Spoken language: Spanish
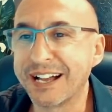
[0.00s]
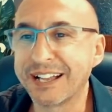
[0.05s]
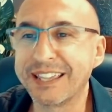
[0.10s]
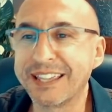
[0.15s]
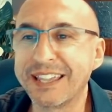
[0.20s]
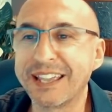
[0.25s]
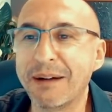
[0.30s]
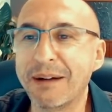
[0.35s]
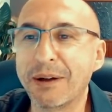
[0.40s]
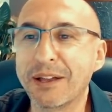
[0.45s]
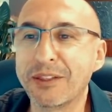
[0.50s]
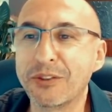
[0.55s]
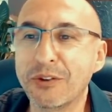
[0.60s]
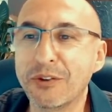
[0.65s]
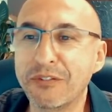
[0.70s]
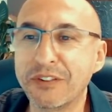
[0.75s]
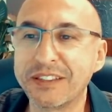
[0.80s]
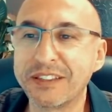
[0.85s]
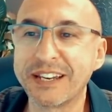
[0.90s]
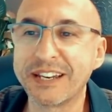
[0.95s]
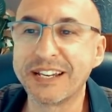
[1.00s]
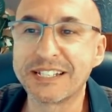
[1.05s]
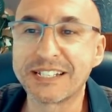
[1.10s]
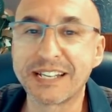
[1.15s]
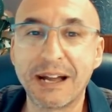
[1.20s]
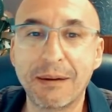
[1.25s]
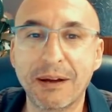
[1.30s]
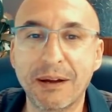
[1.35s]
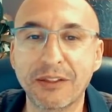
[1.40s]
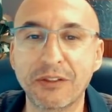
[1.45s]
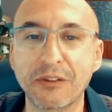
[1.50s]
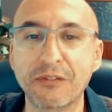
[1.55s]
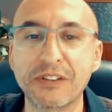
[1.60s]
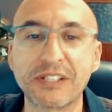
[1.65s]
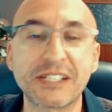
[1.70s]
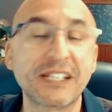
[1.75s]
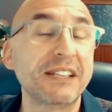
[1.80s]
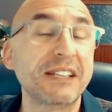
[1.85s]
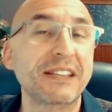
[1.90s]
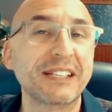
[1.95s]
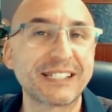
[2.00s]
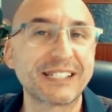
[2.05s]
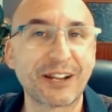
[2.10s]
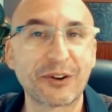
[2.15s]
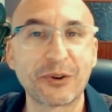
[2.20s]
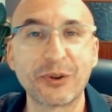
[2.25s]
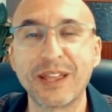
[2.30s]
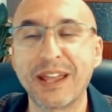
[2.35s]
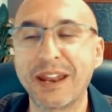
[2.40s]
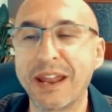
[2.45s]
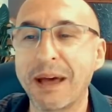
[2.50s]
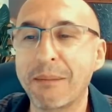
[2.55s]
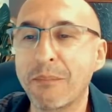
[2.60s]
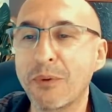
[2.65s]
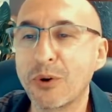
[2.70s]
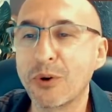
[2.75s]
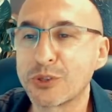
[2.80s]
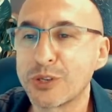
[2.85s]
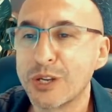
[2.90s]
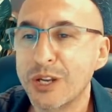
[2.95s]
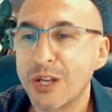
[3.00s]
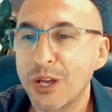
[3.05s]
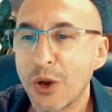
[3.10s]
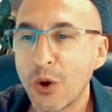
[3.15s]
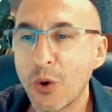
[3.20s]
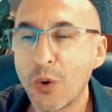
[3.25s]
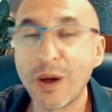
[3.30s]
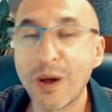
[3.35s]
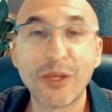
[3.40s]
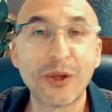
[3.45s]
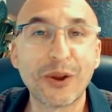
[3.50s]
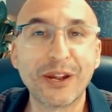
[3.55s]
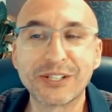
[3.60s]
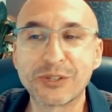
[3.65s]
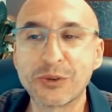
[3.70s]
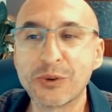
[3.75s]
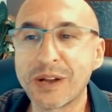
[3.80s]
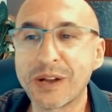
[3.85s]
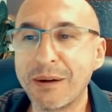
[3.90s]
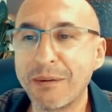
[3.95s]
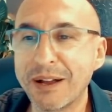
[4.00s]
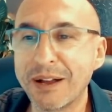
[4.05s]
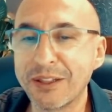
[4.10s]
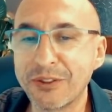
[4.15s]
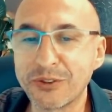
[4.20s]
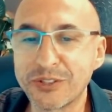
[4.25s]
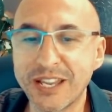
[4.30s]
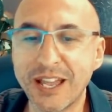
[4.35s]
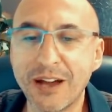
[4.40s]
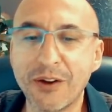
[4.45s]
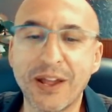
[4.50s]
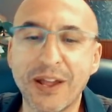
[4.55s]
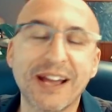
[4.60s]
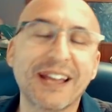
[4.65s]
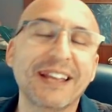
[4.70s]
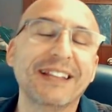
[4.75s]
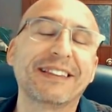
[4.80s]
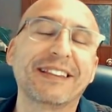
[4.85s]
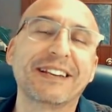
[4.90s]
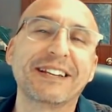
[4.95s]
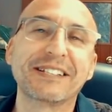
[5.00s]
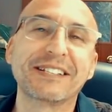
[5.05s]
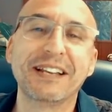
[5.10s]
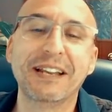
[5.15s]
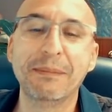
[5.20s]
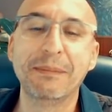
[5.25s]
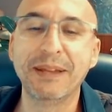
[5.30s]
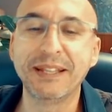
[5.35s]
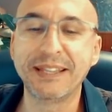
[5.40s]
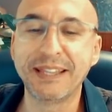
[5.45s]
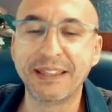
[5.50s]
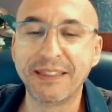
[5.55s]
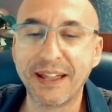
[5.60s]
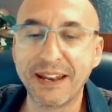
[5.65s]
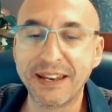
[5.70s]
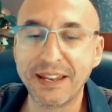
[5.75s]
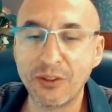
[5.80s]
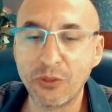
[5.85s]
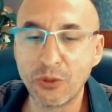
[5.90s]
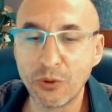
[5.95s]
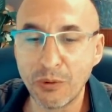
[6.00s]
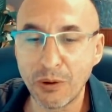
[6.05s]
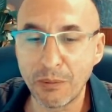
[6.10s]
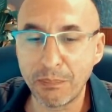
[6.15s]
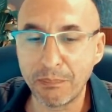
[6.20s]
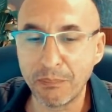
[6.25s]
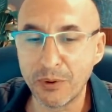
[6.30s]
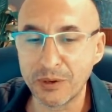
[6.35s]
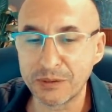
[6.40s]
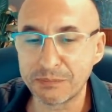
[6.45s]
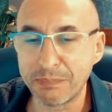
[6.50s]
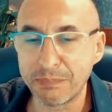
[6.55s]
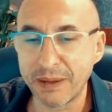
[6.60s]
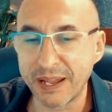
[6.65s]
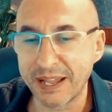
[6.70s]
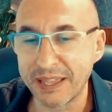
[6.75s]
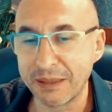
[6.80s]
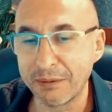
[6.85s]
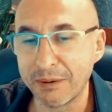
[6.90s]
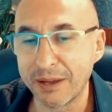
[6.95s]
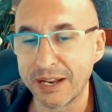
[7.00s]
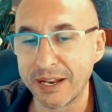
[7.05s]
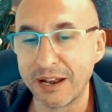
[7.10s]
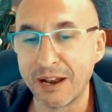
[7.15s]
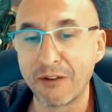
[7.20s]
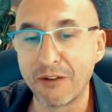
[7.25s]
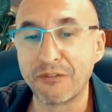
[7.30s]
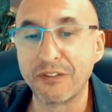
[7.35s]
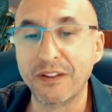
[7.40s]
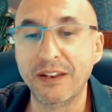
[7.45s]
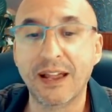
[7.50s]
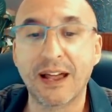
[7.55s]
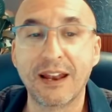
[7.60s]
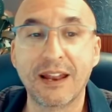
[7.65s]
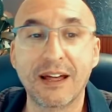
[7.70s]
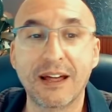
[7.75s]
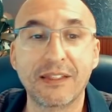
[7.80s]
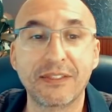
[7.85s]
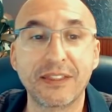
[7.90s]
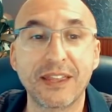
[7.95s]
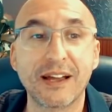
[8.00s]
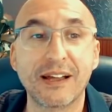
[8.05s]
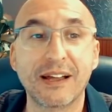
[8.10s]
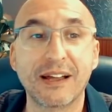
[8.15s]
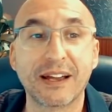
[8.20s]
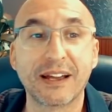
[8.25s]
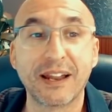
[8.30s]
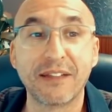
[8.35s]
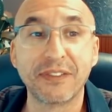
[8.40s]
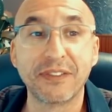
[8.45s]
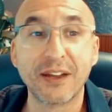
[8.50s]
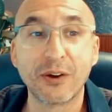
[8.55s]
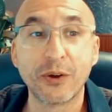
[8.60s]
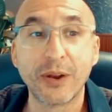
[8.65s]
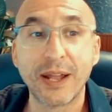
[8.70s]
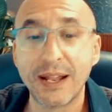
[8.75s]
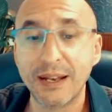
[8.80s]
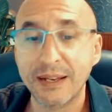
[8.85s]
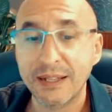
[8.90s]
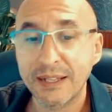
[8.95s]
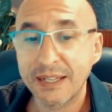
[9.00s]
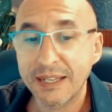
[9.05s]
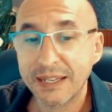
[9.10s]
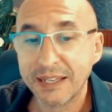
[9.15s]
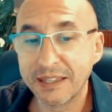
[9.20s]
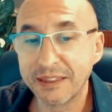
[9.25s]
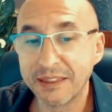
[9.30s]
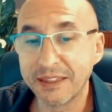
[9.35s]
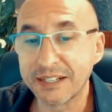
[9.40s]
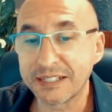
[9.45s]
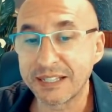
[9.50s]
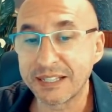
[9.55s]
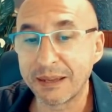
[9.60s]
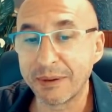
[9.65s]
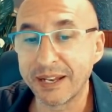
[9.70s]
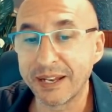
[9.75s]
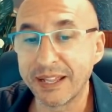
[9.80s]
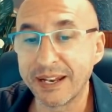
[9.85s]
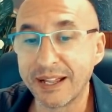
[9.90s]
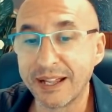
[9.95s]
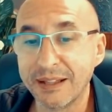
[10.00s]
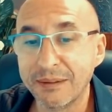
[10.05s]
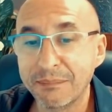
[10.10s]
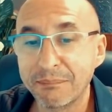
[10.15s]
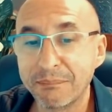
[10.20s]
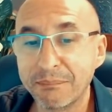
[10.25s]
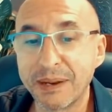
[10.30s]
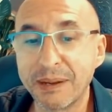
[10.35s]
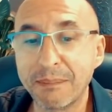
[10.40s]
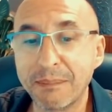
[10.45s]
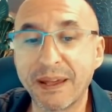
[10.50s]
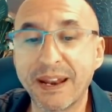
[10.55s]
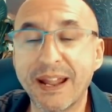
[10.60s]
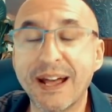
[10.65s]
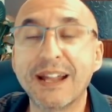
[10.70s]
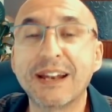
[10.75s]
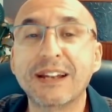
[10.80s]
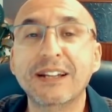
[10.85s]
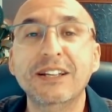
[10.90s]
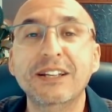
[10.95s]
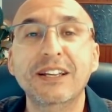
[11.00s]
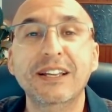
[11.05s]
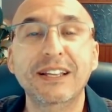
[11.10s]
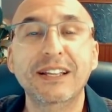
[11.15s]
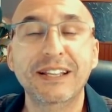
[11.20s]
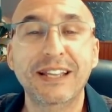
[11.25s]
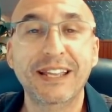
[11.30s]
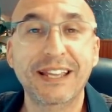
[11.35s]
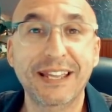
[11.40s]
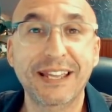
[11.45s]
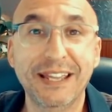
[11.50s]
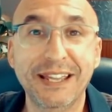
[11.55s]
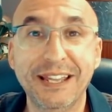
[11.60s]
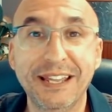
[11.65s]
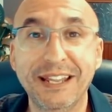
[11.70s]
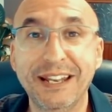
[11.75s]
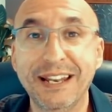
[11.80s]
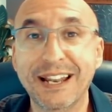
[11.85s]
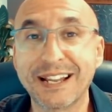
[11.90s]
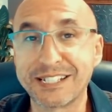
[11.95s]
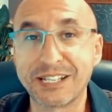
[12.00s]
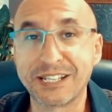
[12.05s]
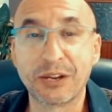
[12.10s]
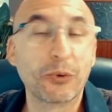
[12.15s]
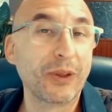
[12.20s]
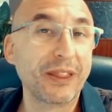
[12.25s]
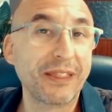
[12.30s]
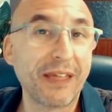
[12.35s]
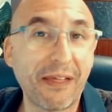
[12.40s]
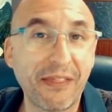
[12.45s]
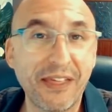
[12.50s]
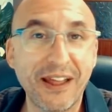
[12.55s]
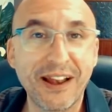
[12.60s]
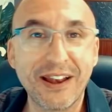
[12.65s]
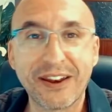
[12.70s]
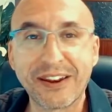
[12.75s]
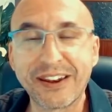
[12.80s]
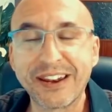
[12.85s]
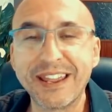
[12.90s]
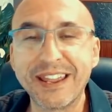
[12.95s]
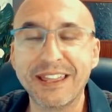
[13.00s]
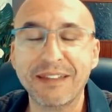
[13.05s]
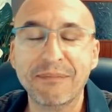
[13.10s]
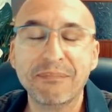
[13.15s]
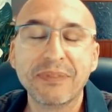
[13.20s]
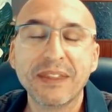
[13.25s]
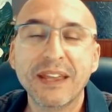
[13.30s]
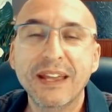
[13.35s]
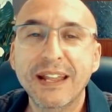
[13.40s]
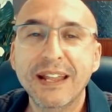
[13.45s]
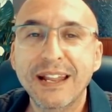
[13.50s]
Aquí caballo F3, caballo F6, desarrollan ambos jugadores sus caballos y ahora G3 le mete Daniel Dubov pues para llevar el alfil a la gran diagonal y de esta manera preparar eh, la seguridad del rey.